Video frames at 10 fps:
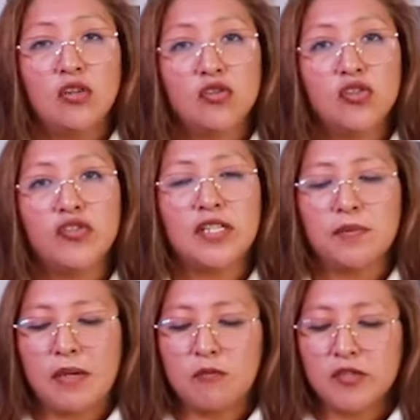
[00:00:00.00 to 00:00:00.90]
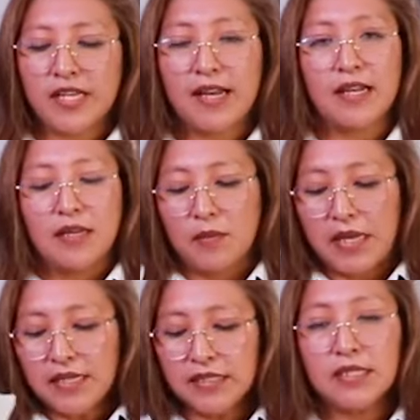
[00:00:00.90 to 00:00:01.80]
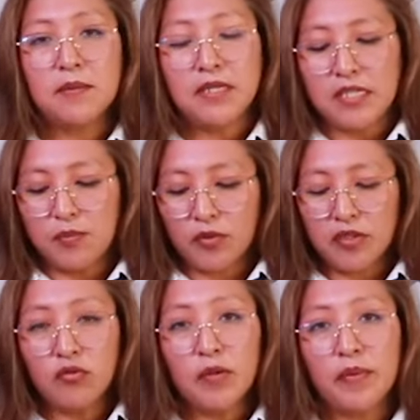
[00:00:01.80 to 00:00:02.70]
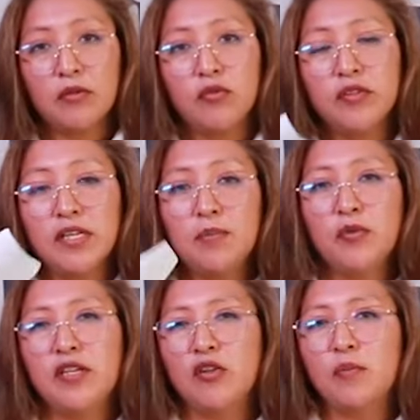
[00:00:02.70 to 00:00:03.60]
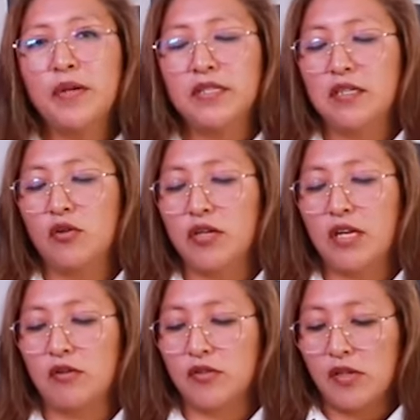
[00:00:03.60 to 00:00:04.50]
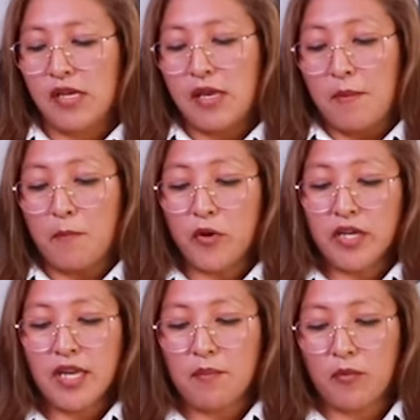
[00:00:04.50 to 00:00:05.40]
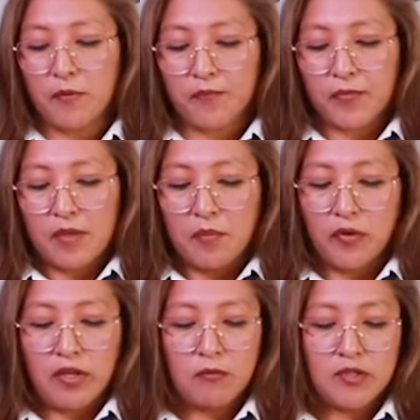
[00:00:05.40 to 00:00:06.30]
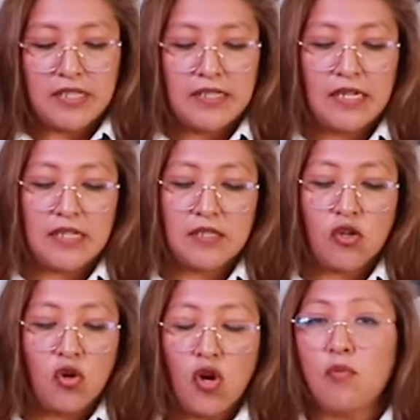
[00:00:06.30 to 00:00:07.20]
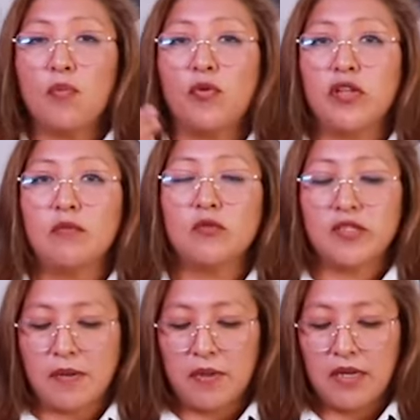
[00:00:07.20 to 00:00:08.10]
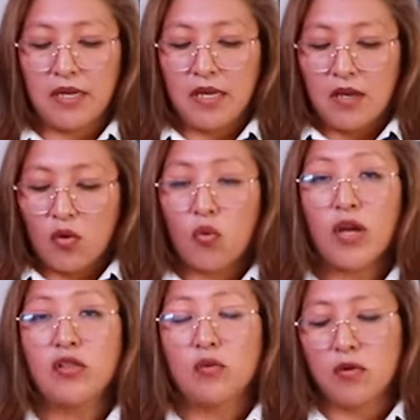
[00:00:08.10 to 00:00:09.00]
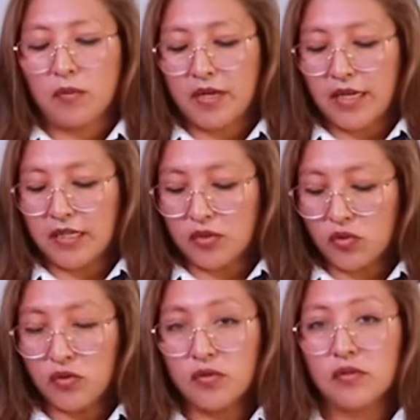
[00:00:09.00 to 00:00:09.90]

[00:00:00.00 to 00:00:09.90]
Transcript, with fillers: nosotras vamos a escribir y poner una pregunta y poder compartir con ellos. Por ejemplo, podemos decirles, ¿cómo podemos saber cuándo volverá Jesús?